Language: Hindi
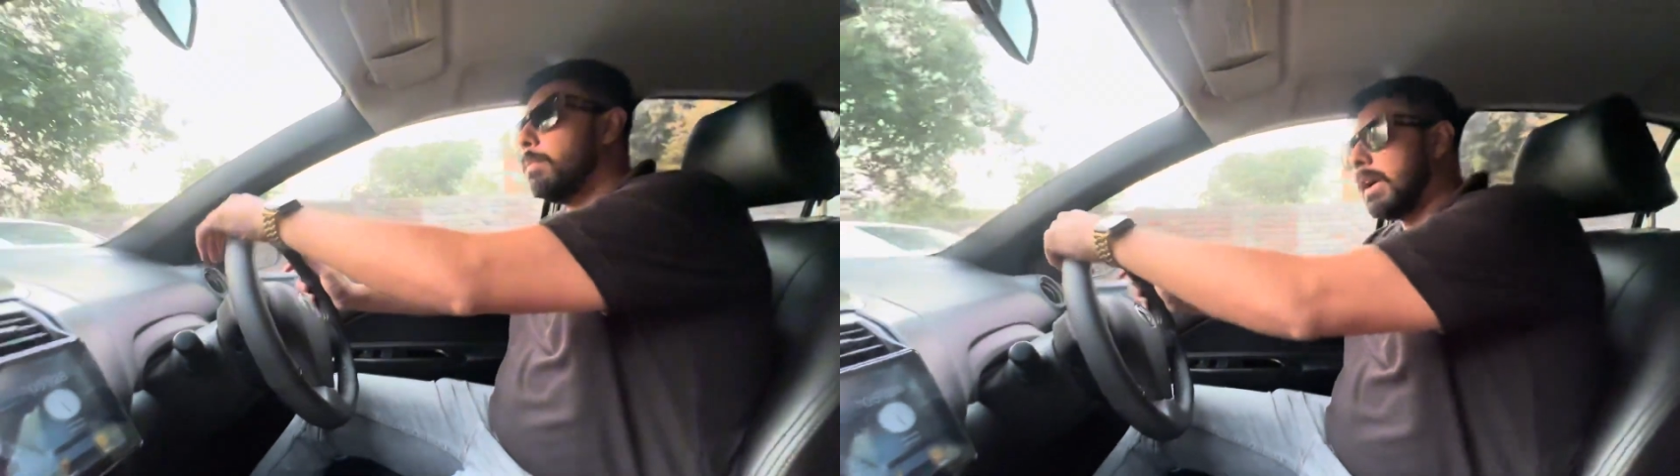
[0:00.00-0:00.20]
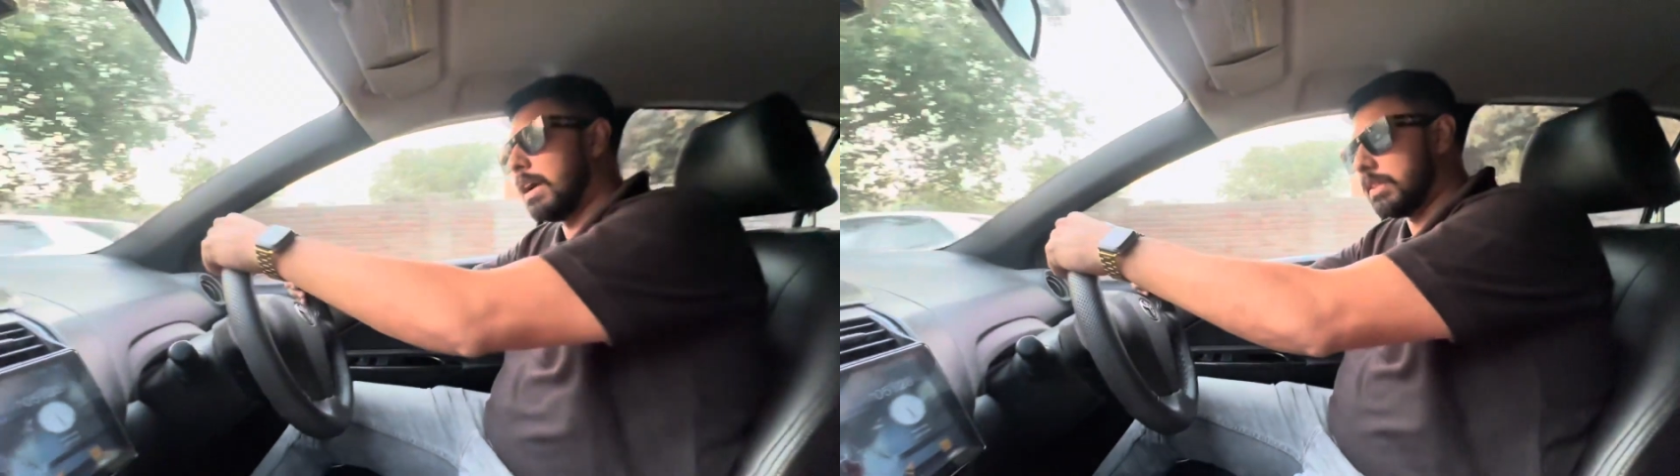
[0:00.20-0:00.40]

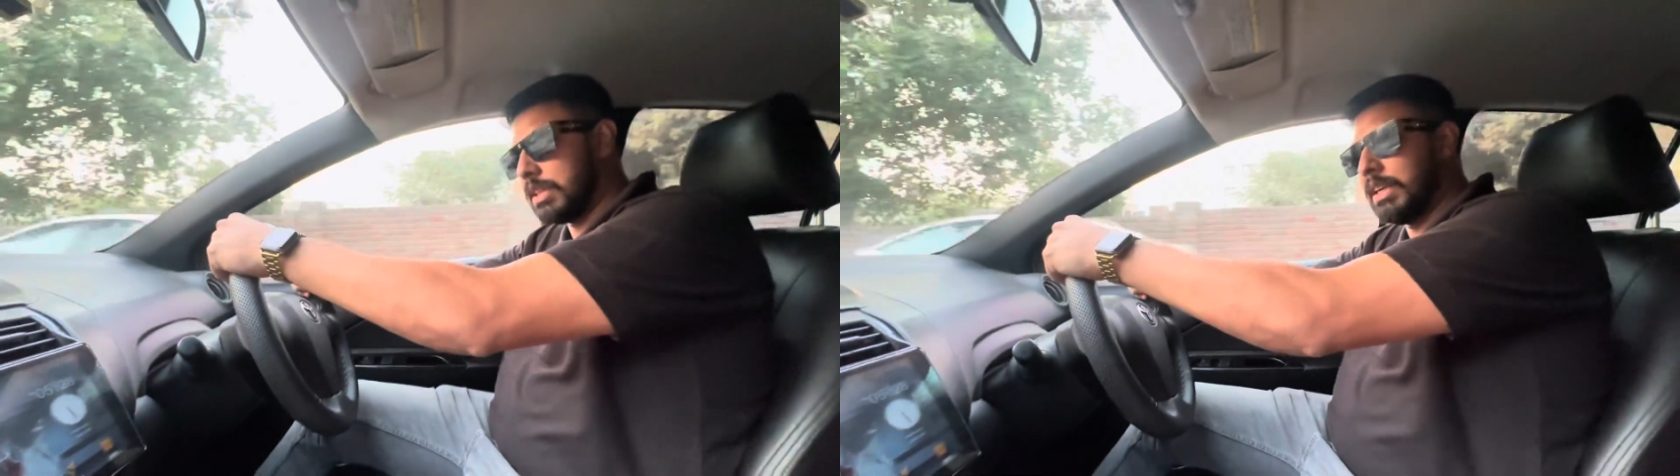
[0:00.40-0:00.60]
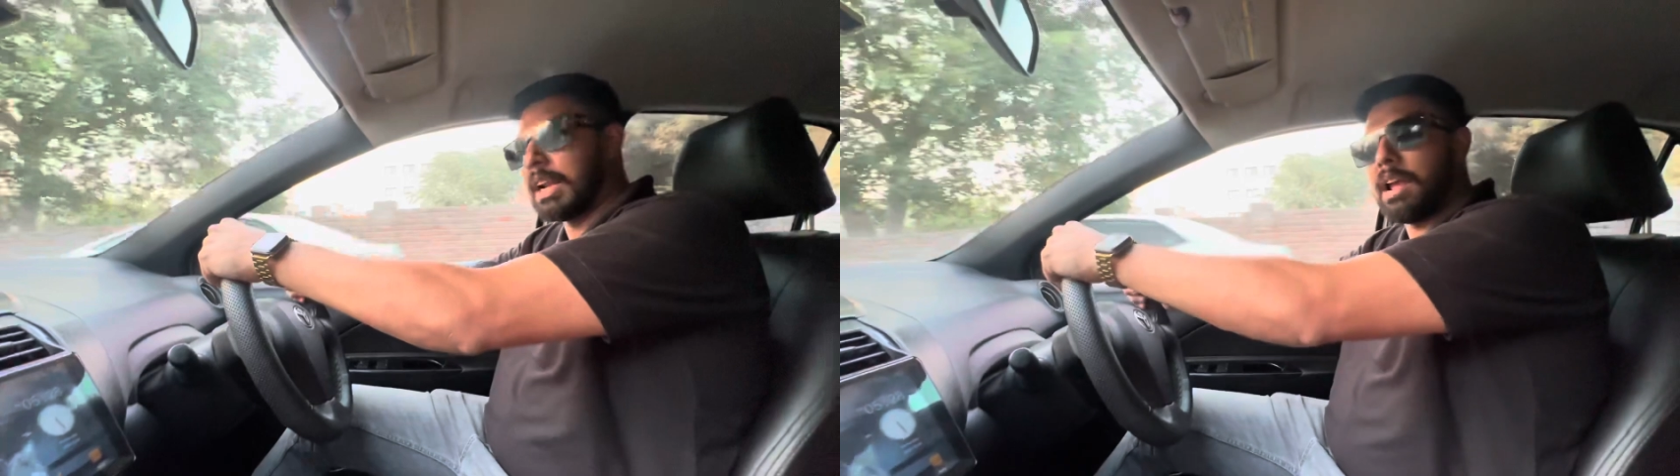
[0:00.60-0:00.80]
मैं
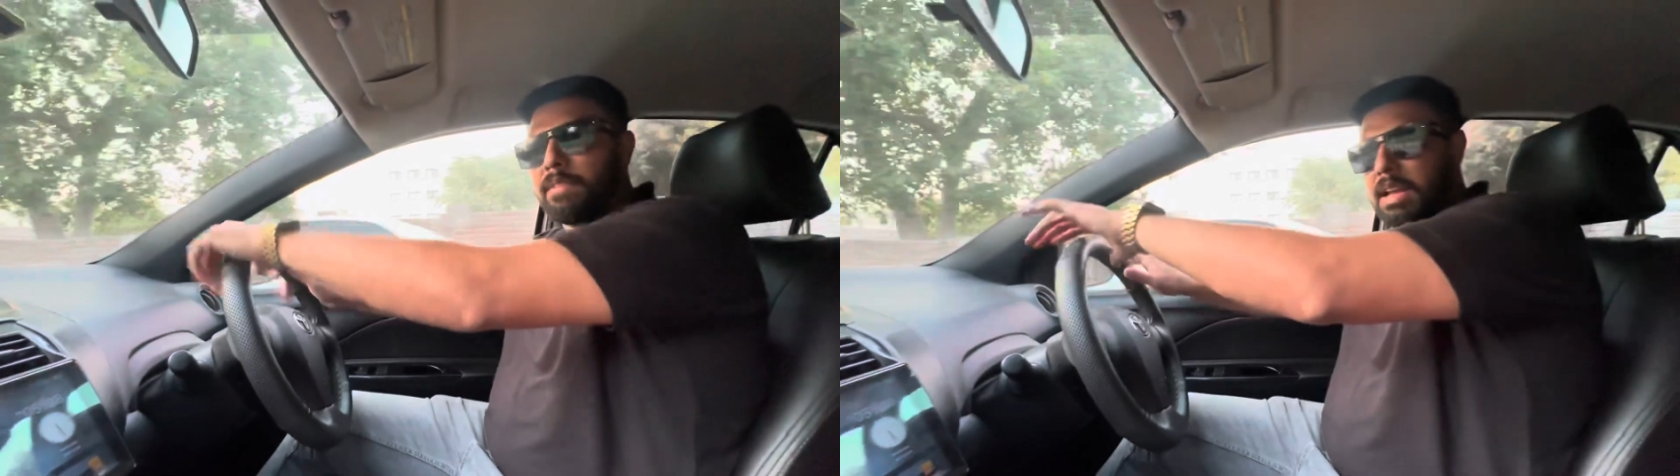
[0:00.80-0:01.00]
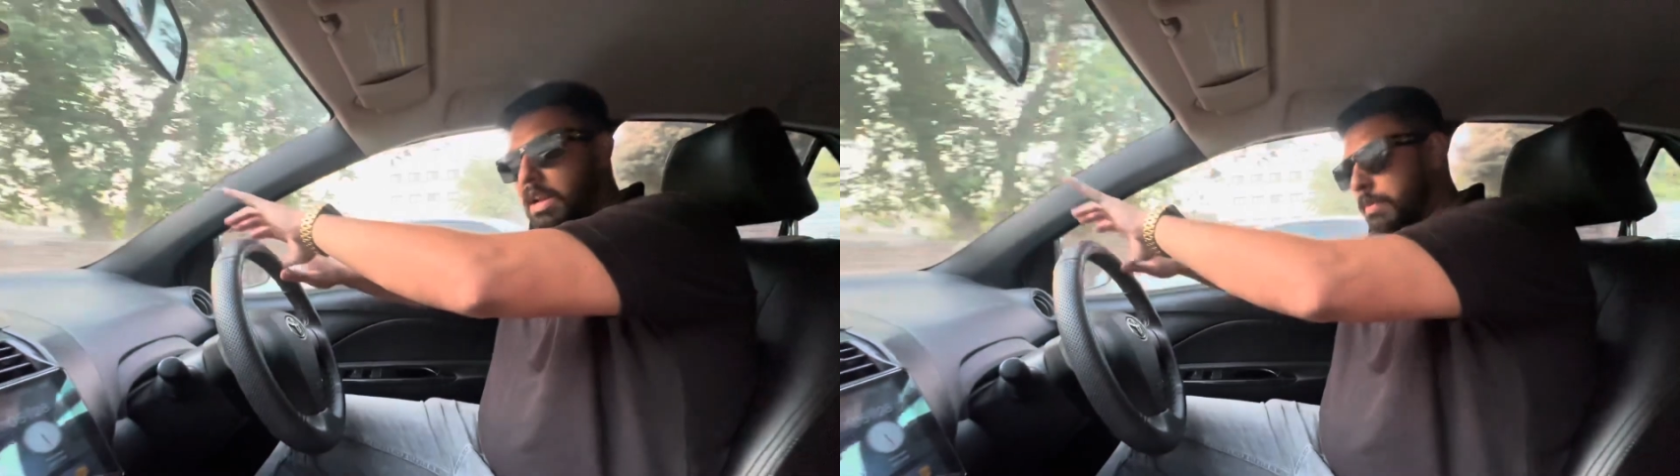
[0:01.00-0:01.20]
अच्छी ड्राइव
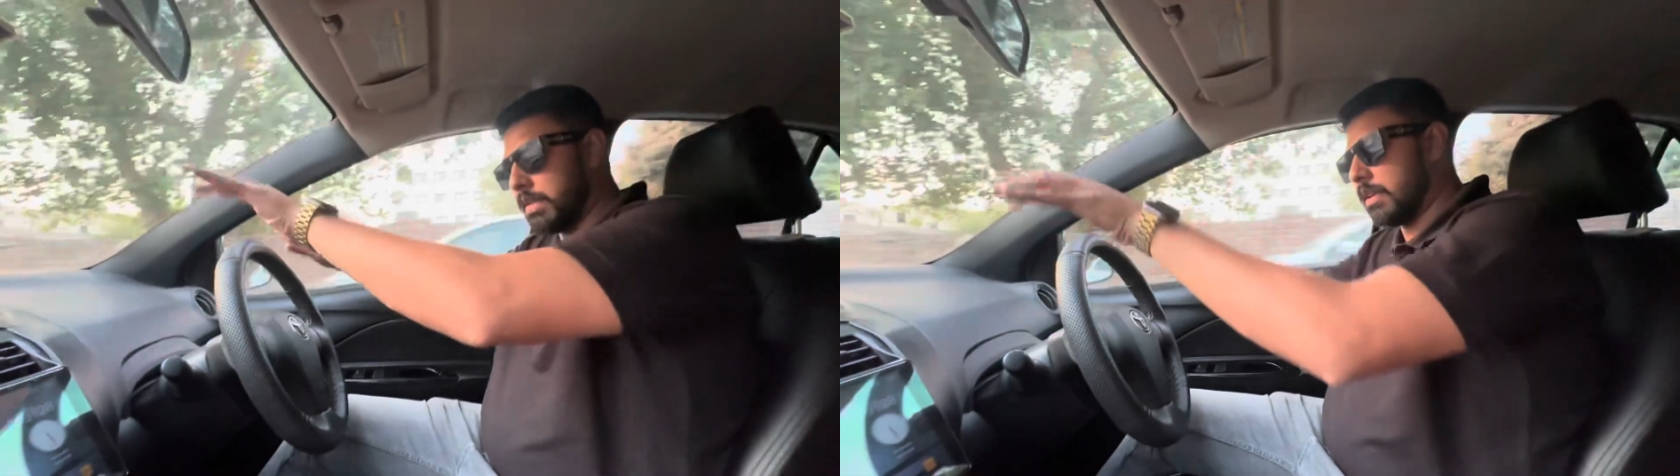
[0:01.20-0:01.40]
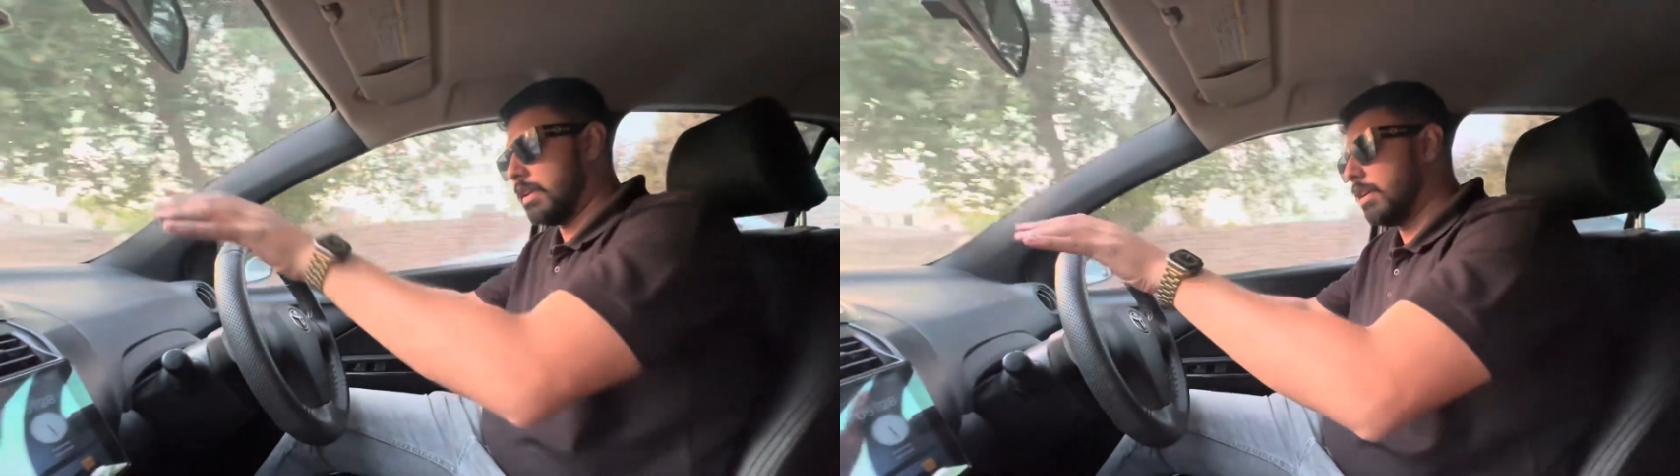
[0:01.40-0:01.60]
क्या नाम है
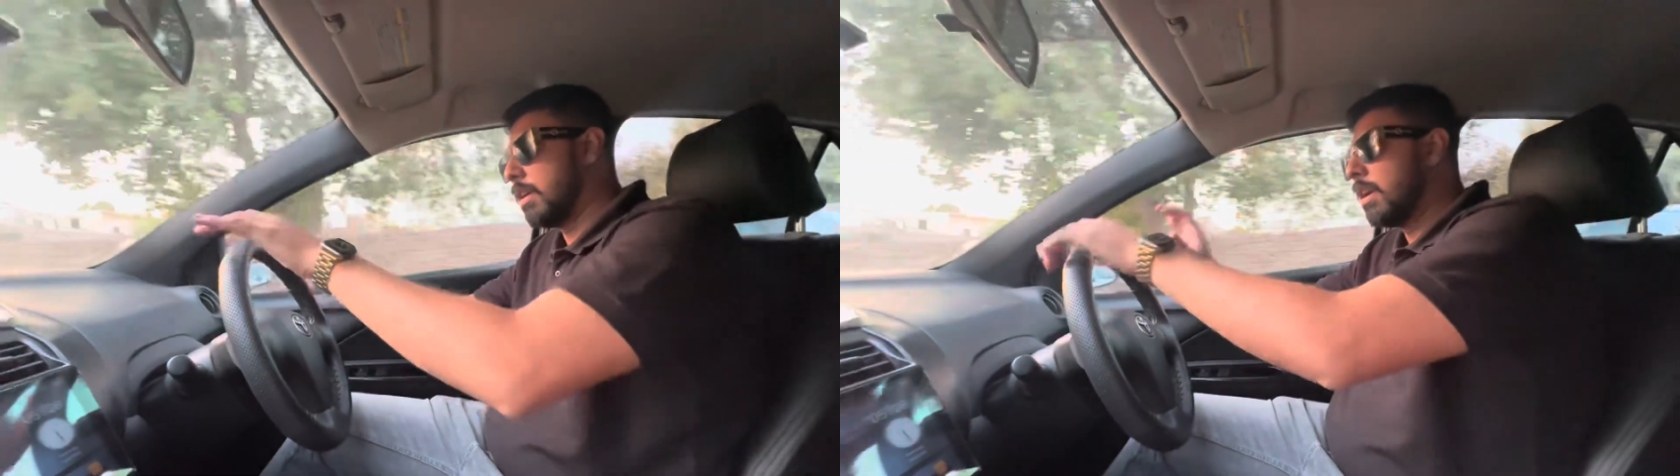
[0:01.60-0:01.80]
इसकी